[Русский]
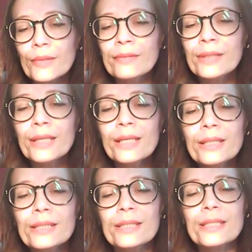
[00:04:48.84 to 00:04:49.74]
Вода –
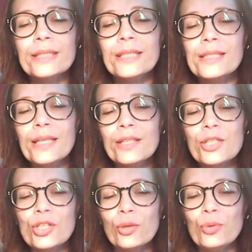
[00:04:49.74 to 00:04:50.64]
это, кстати,
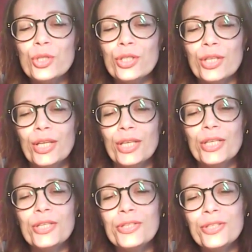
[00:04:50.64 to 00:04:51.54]
достаточно очень
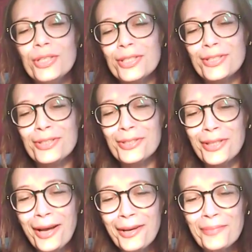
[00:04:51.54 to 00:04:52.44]
интересный
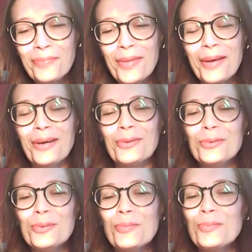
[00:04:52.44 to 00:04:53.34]
знак.
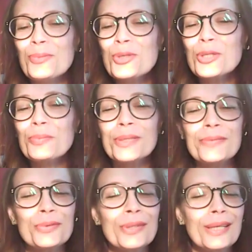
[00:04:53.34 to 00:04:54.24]
Он может быть
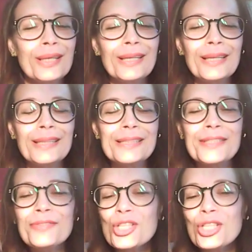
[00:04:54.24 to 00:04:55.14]
вот
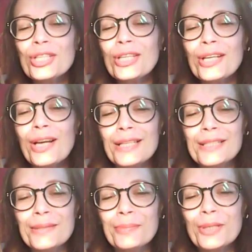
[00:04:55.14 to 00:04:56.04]
совершенно
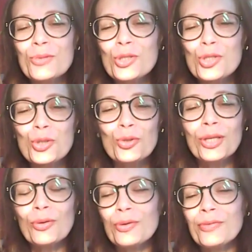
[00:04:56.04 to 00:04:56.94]
разный, потому что что
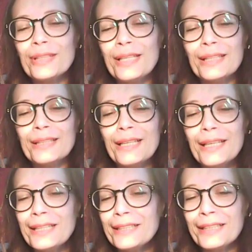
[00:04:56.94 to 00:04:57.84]
такое вода? Да?
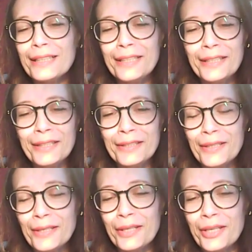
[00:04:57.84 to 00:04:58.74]
Это и
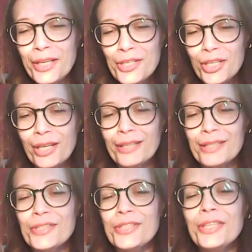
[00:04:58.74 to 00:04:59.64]
речка
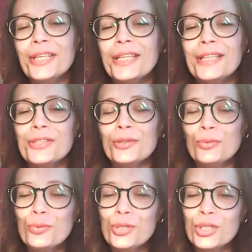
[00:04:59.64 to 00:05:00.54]
тихая,
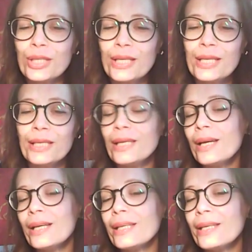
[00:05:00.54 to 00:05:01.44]
текучая – и
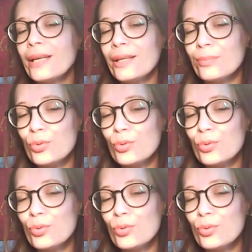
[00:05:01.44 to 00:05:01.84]
океан,